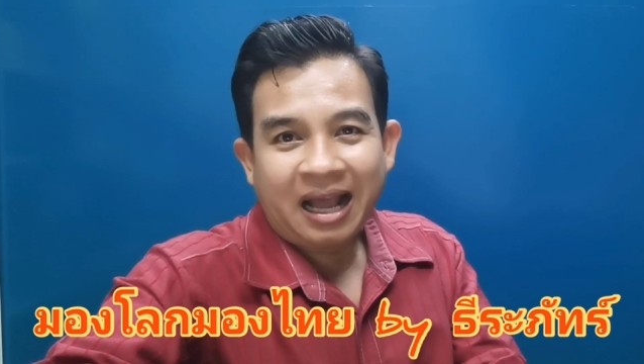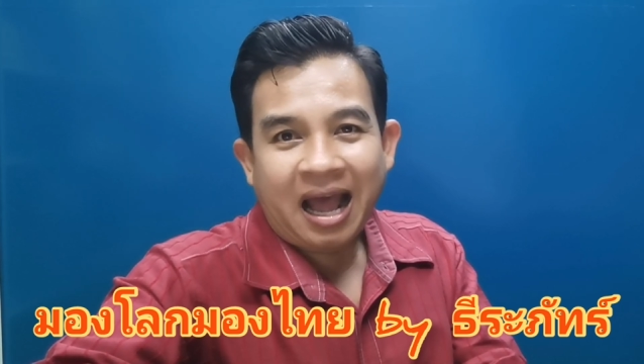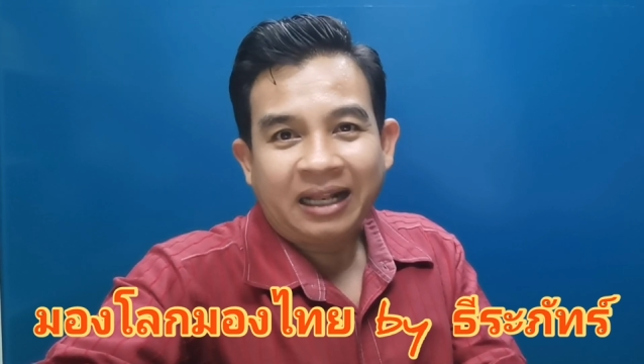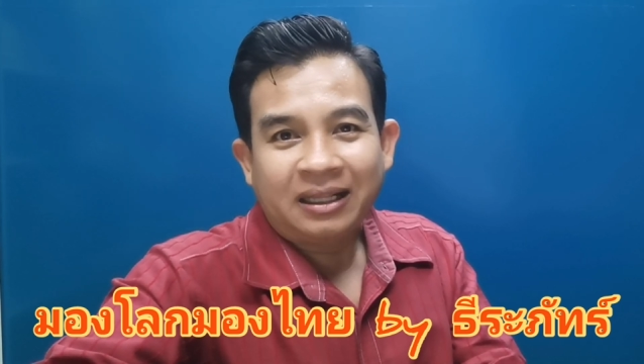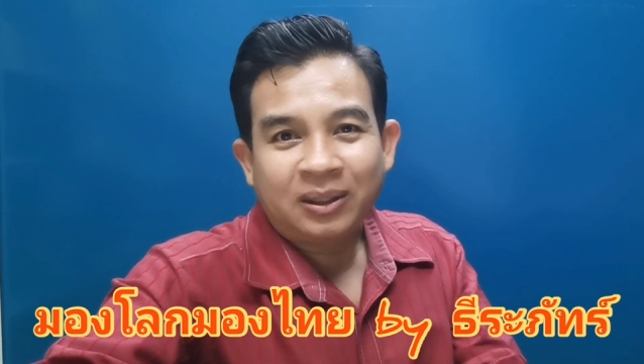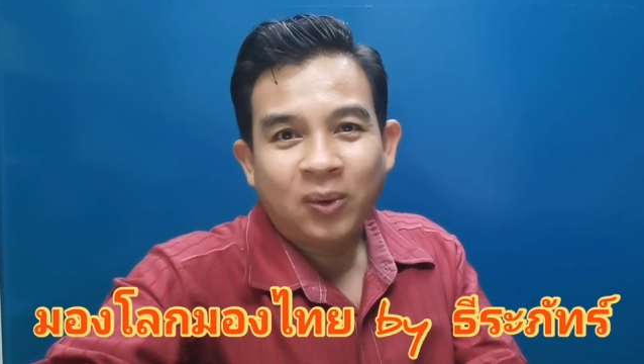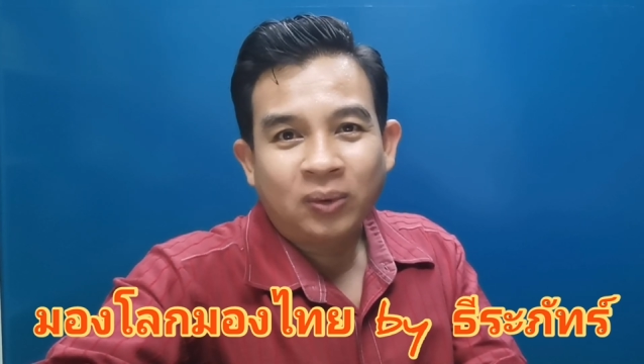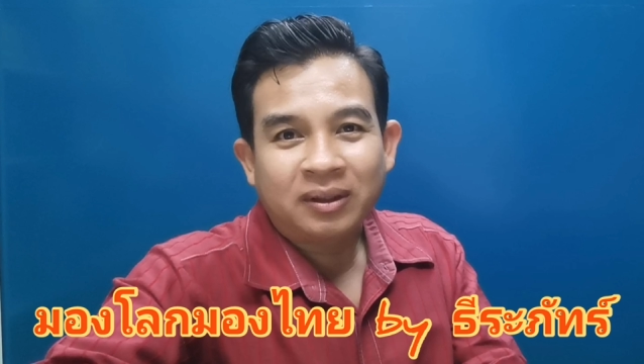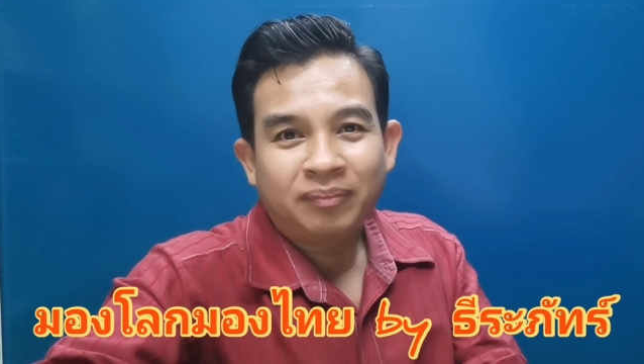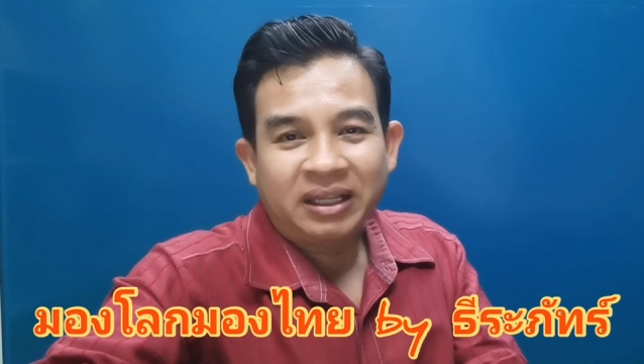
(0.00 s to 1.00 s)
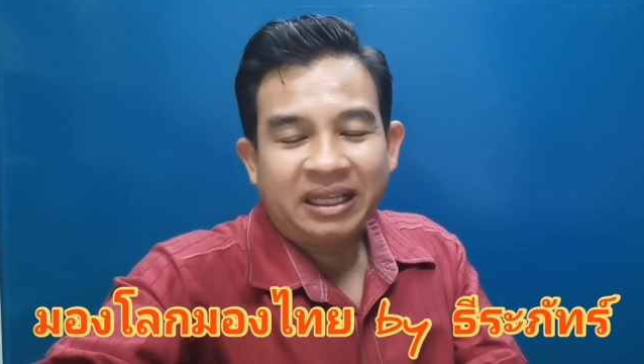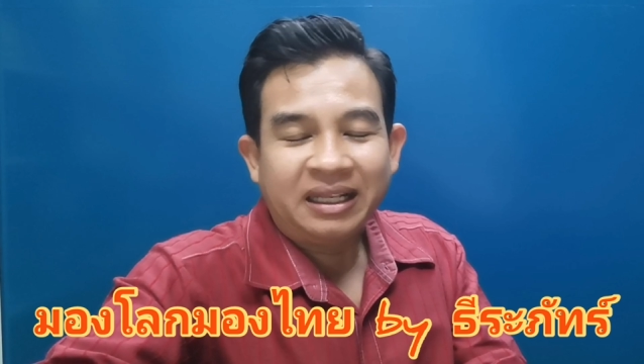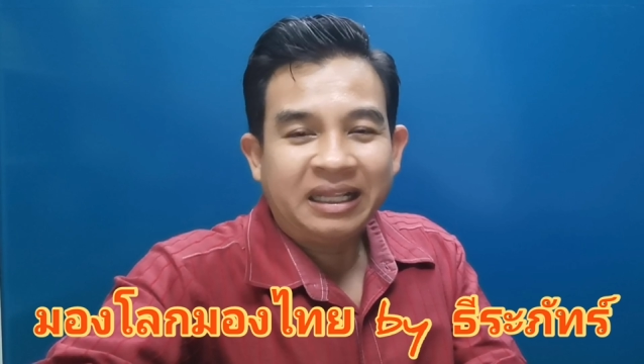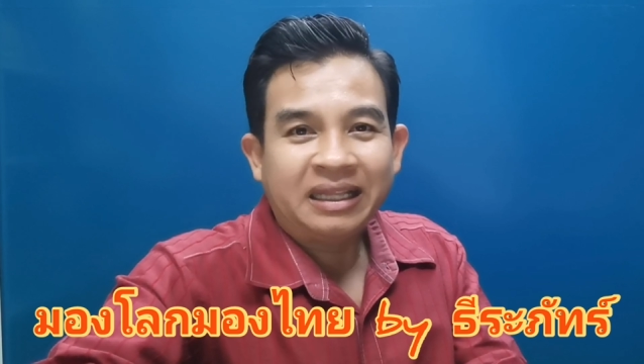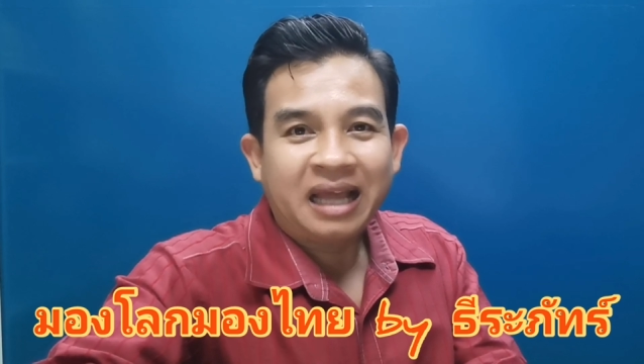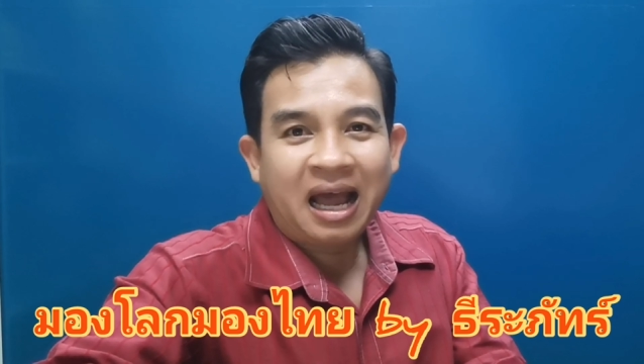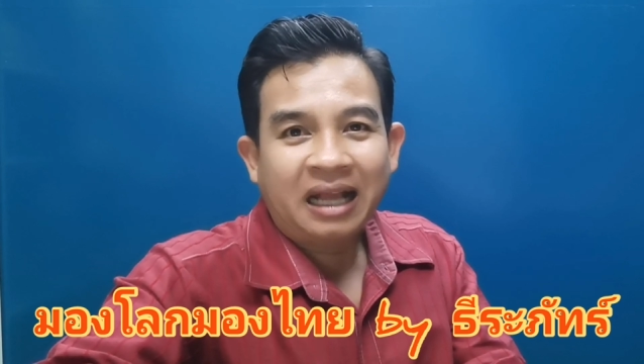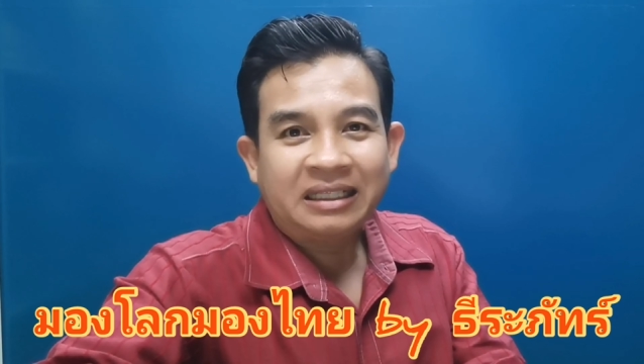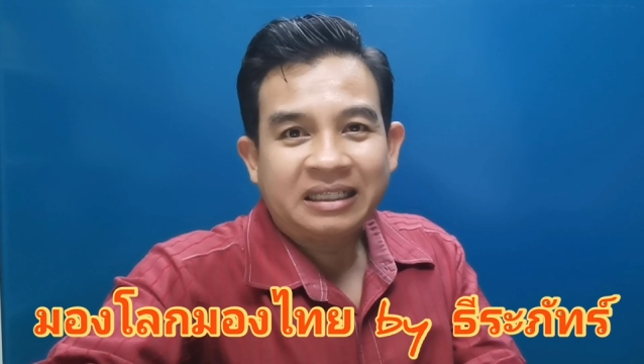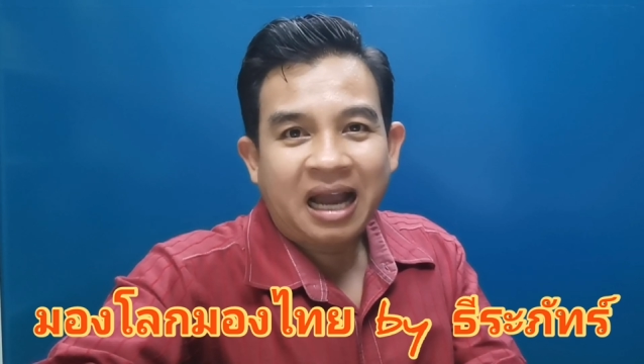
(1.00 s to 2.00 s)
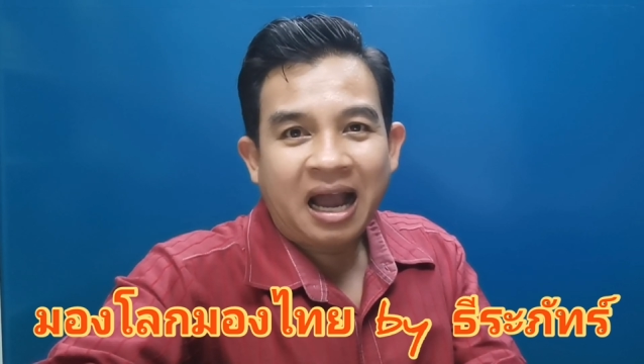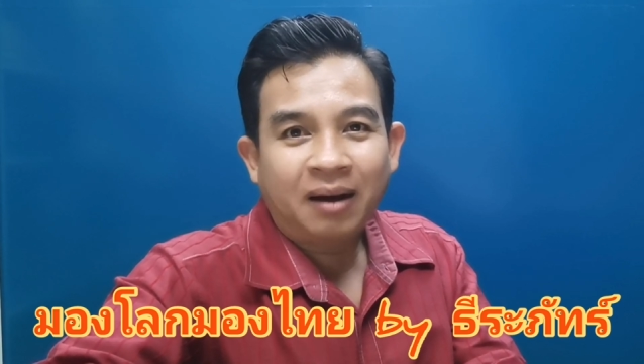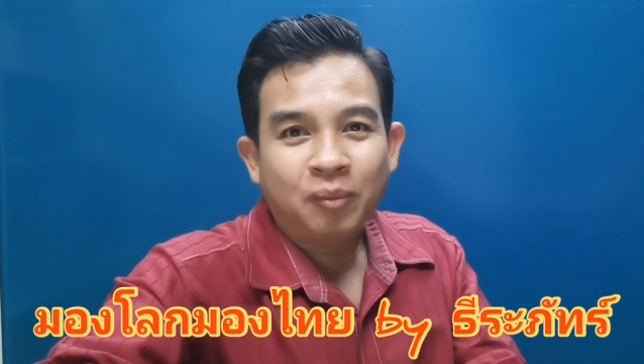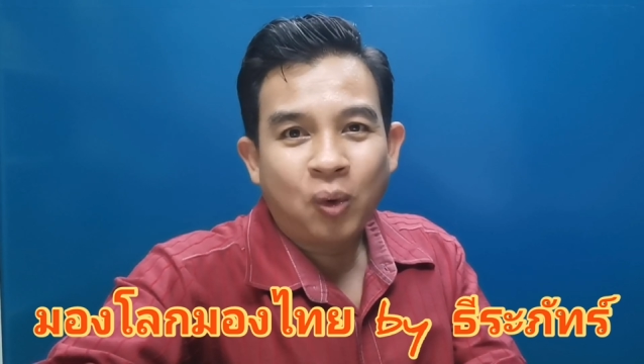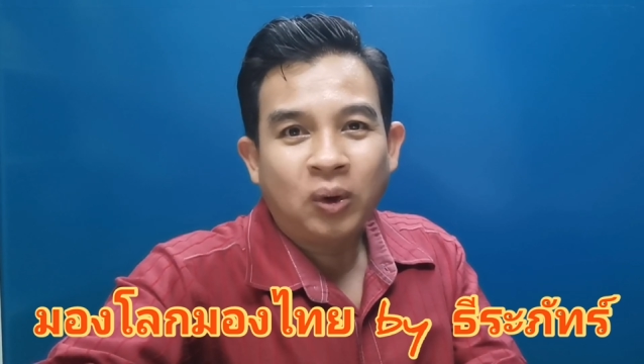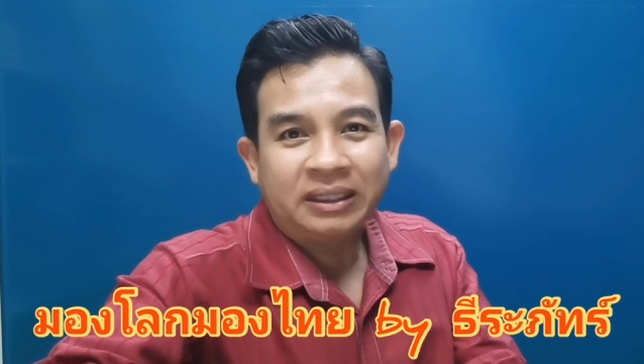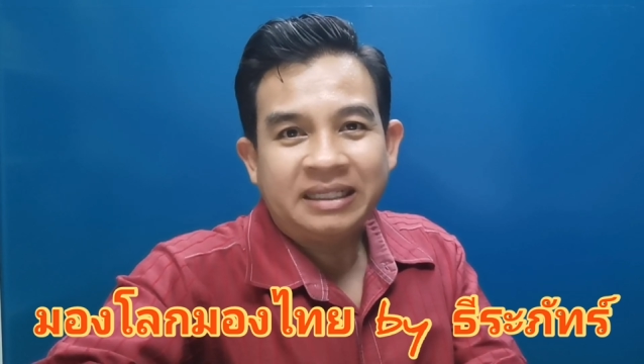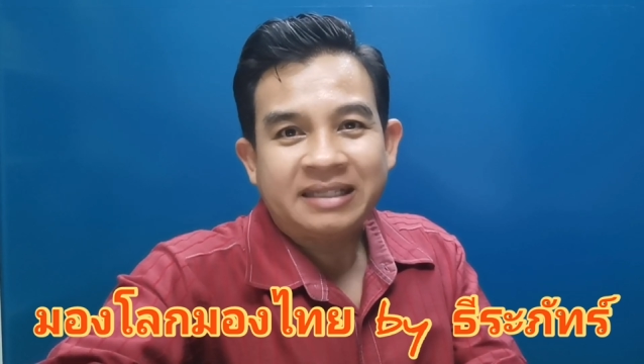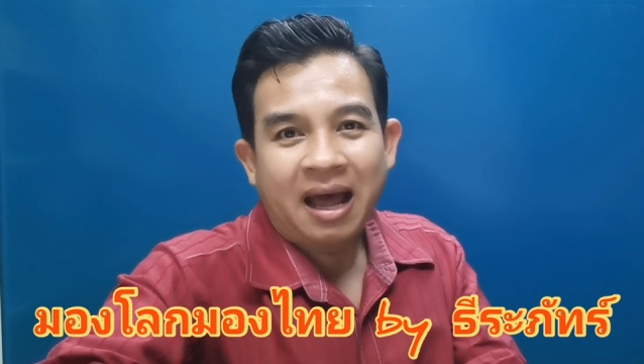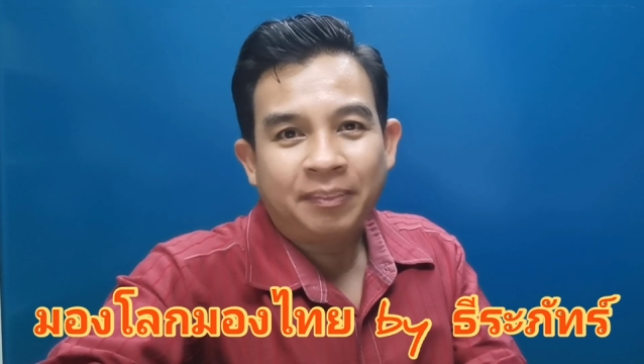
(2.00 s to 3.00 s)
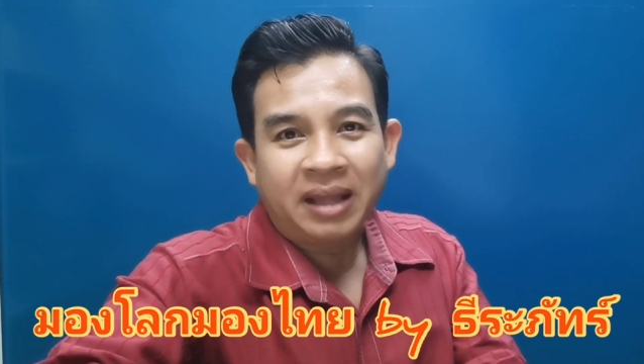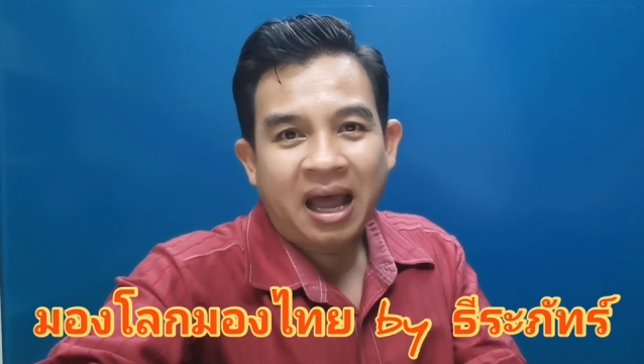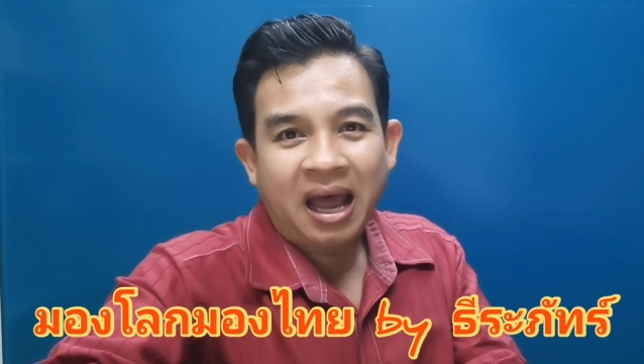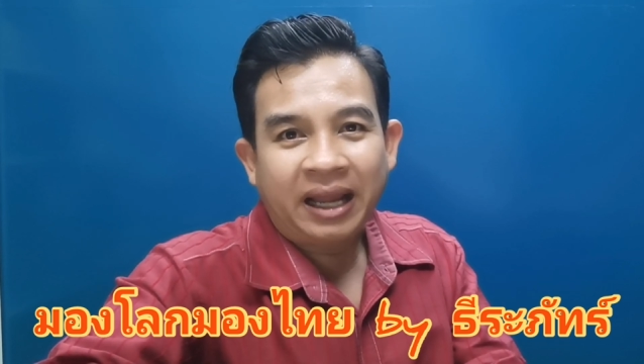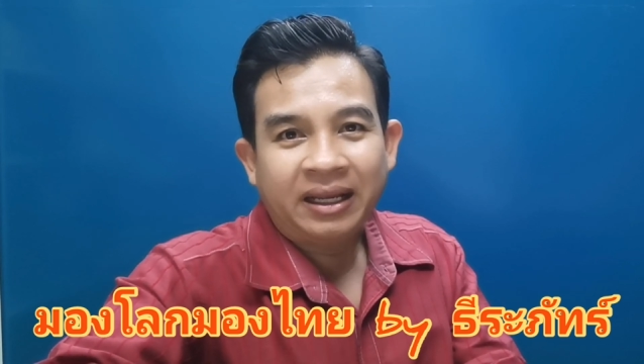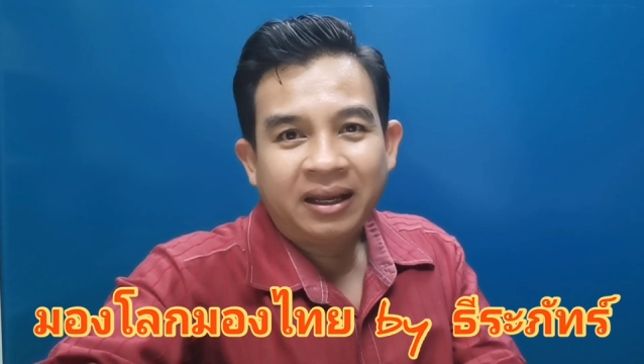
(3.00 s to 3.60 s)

การถูกตำหนินินทาจากบุคคลที่3ได้